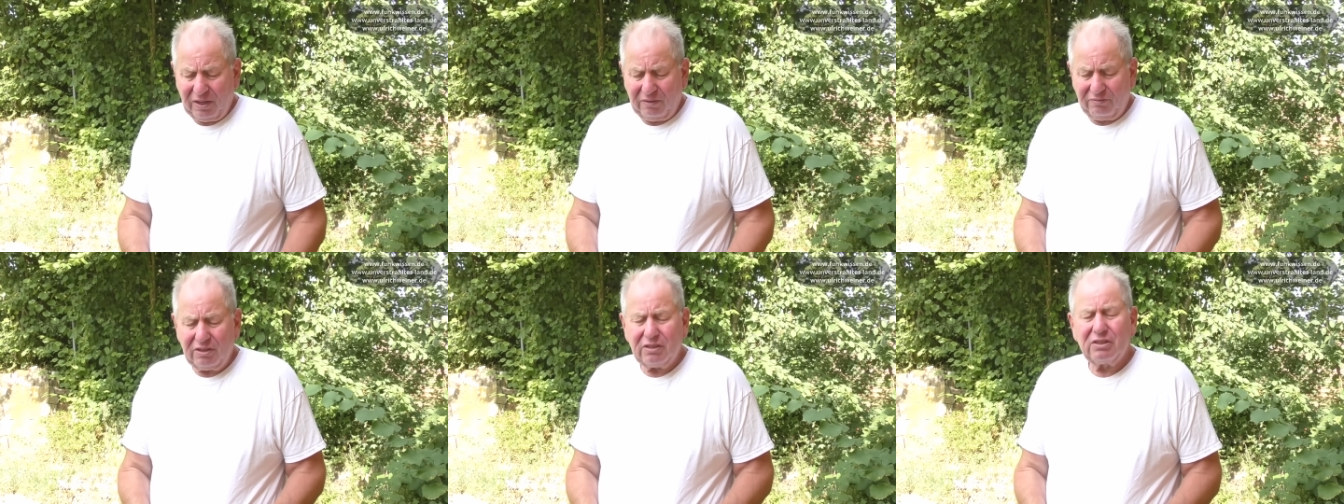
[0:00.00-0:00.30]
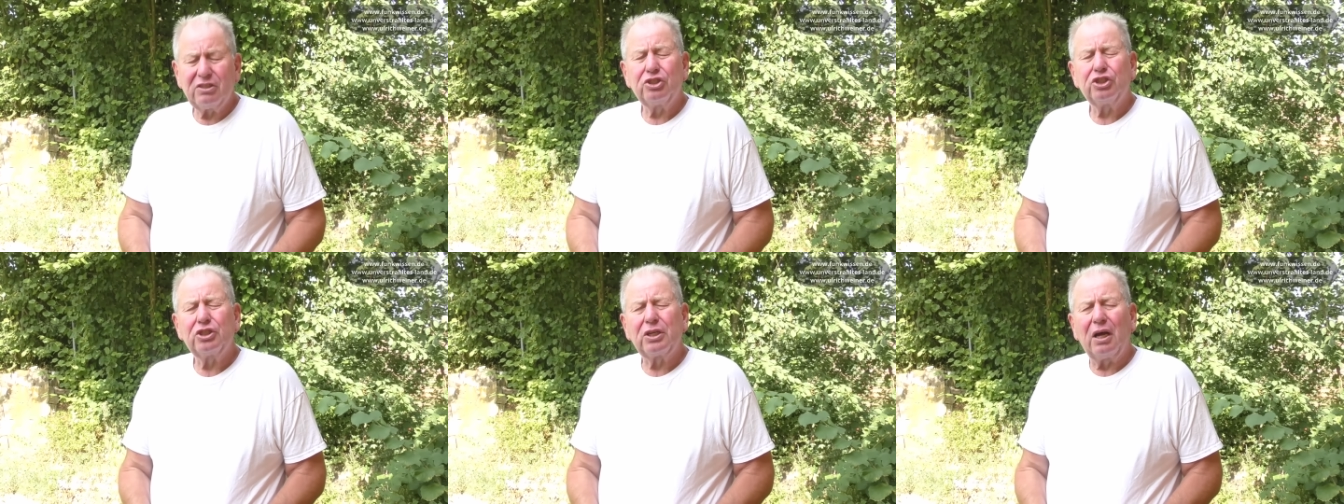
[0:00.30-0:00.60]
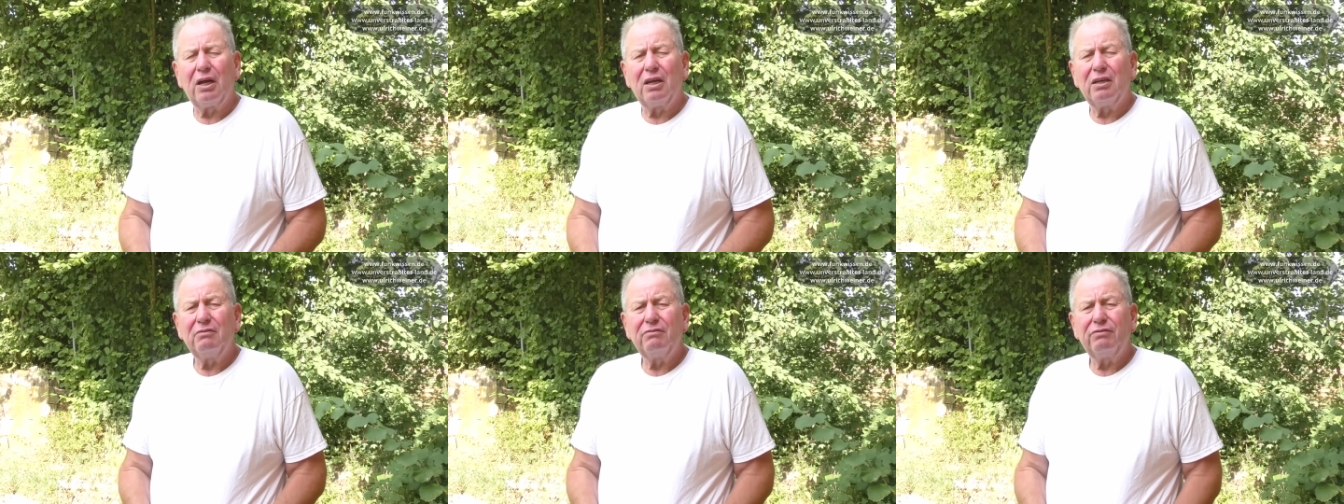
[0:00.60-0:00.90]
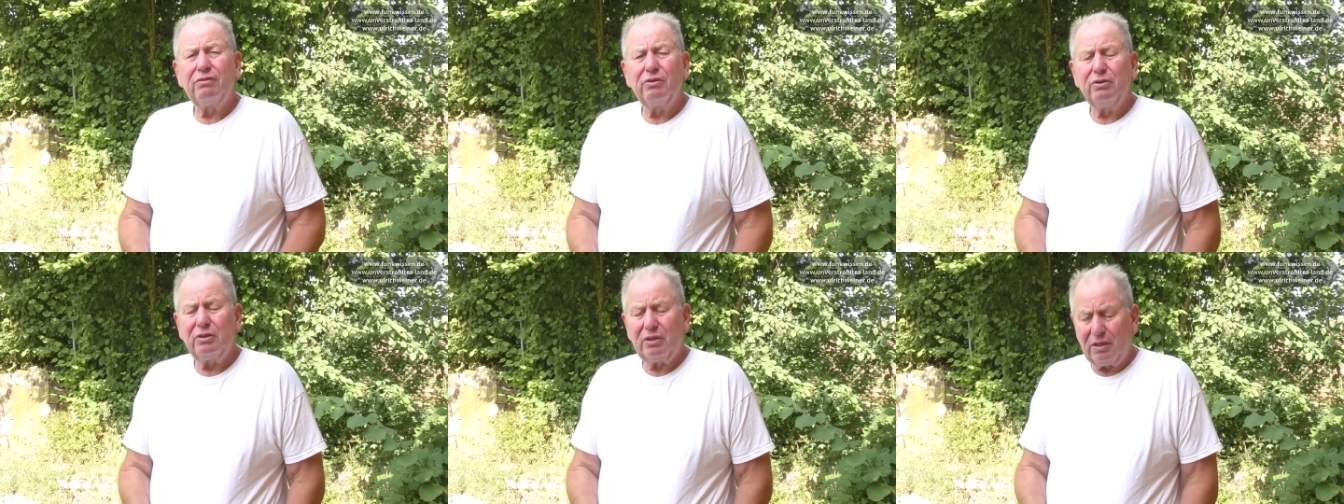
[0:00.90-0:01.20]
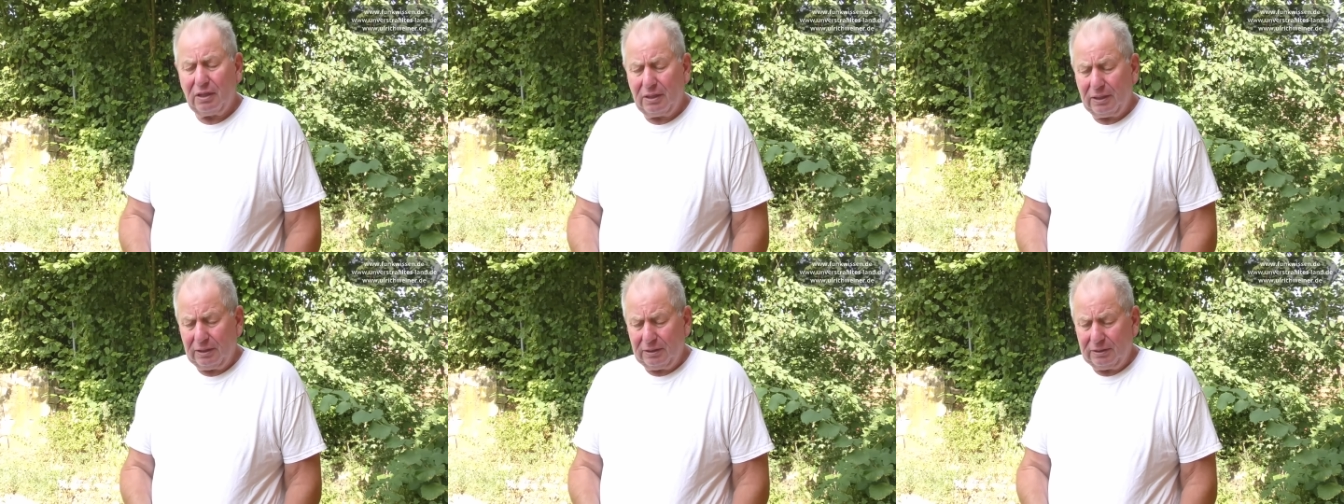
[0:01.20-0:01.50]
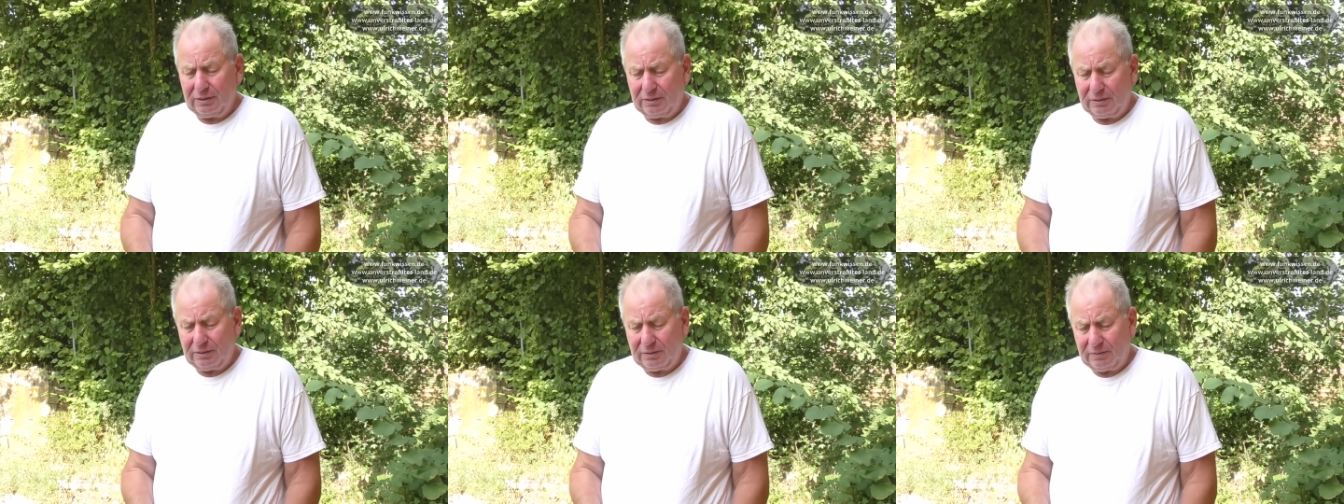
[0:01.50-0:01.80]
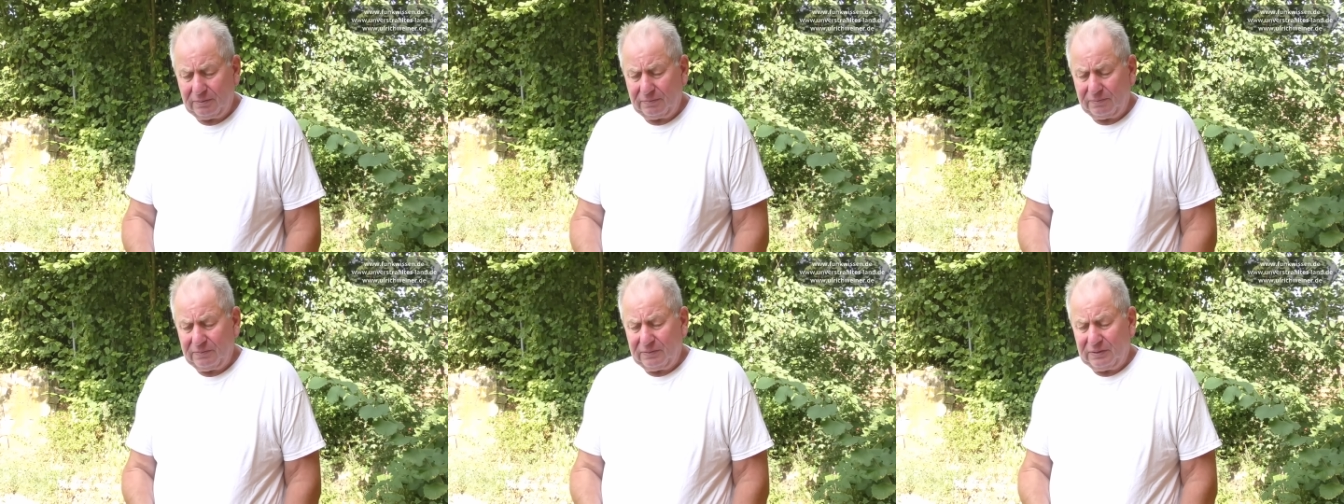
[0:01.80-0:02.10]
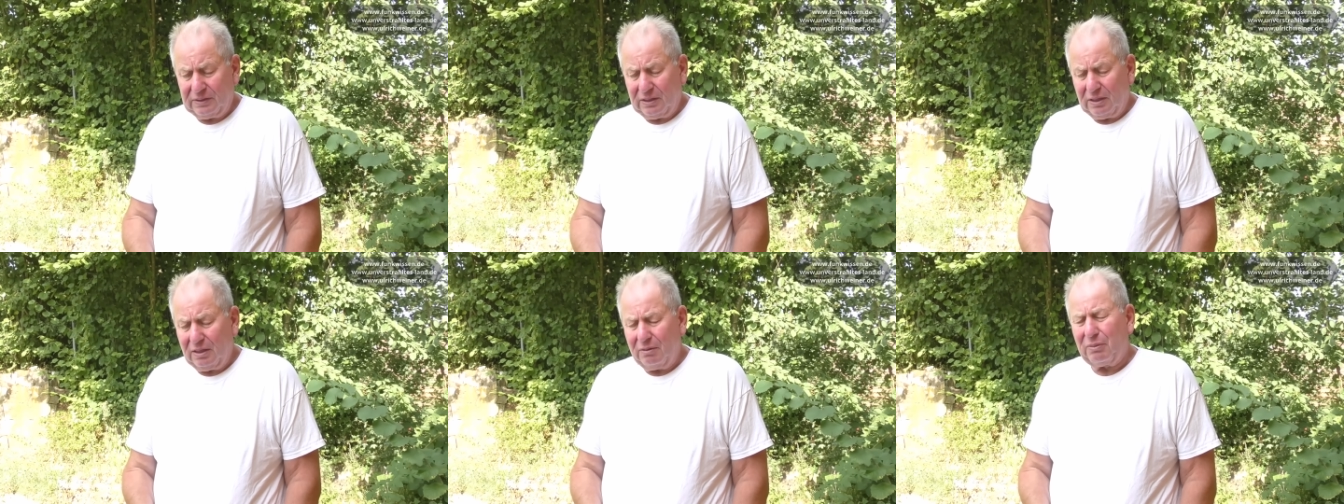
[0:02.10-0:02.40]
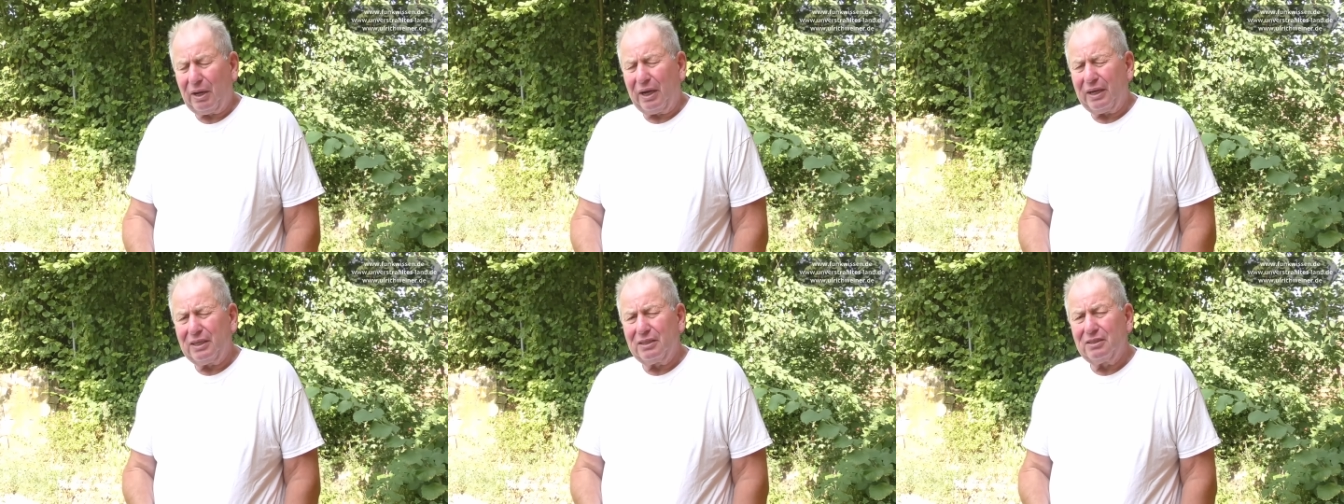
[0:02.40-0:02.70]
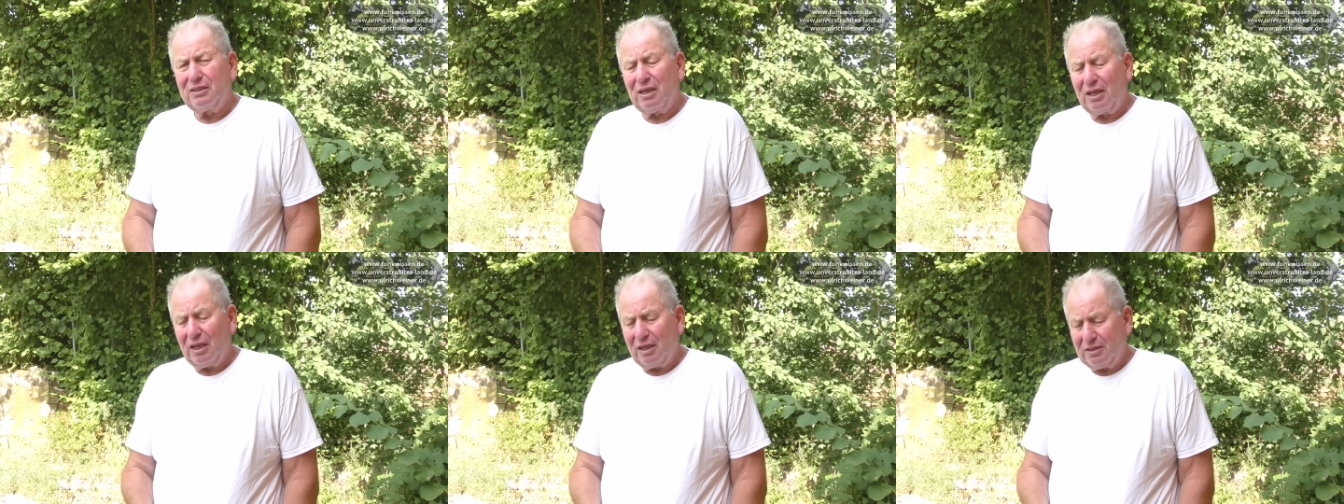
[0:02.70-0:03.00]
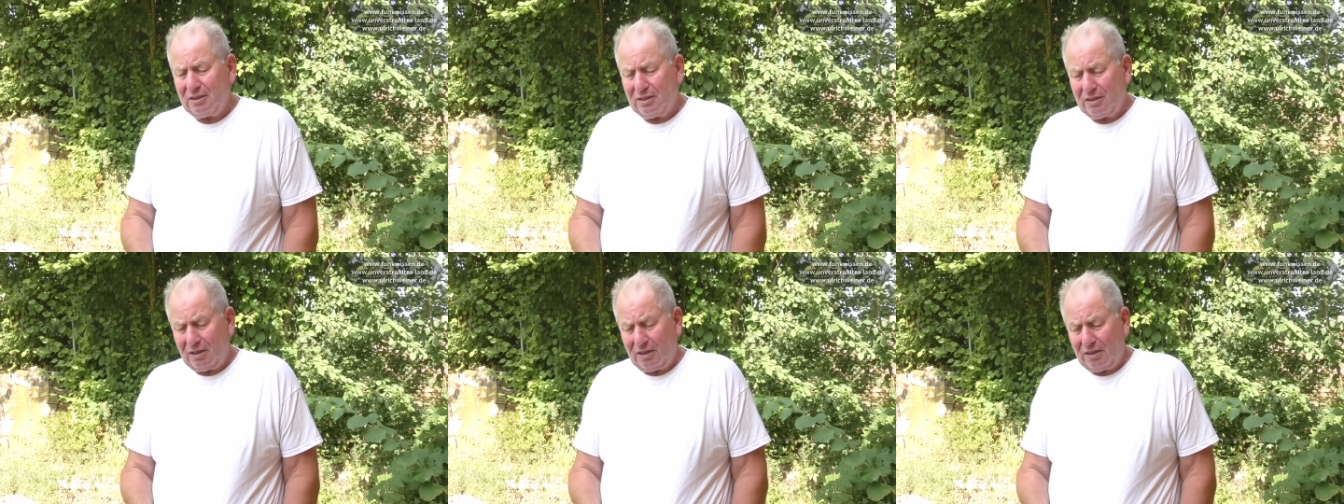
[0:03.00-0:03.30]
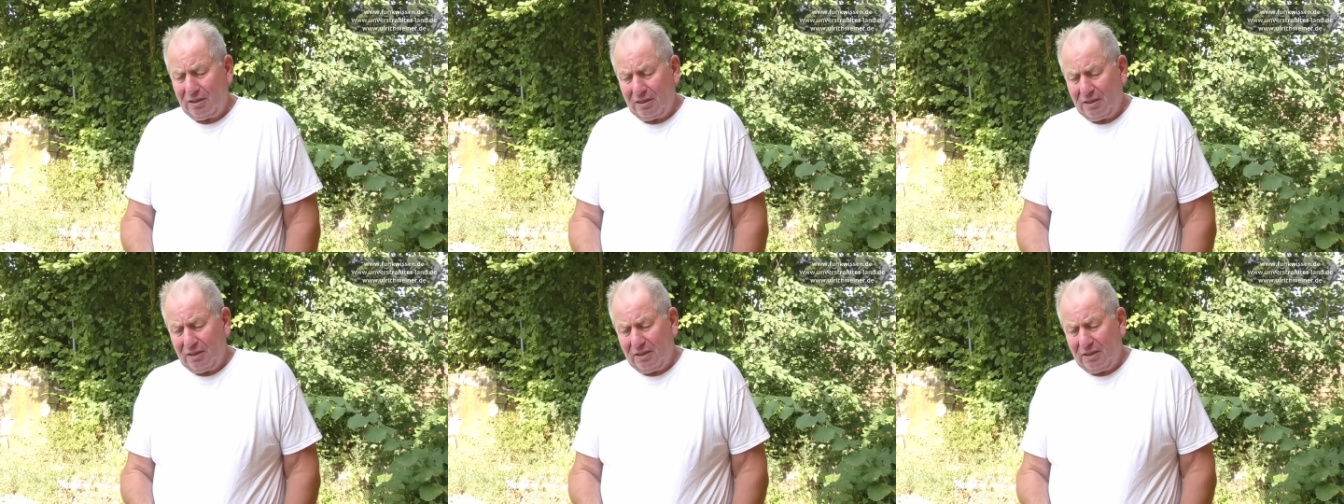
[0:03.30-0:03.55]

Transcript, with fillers: Wir sind Strahlenflüchtlinge im eigenen Land